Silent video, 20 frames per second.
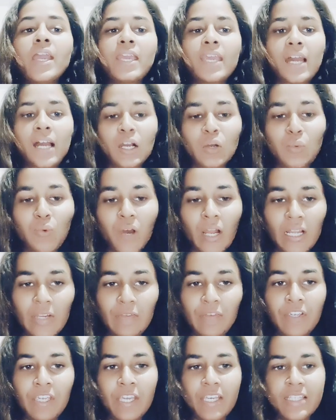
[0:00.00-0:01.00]
क्या
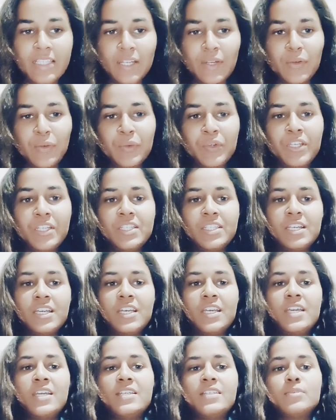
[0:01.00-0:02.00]
क्वालिफिकेशन होनी
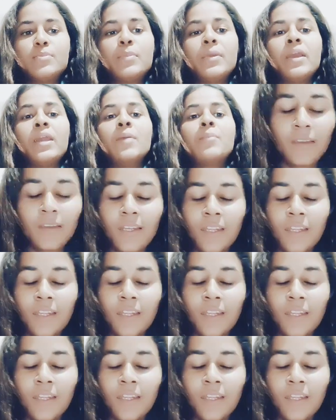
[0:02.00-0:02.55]
चाहिए इसमें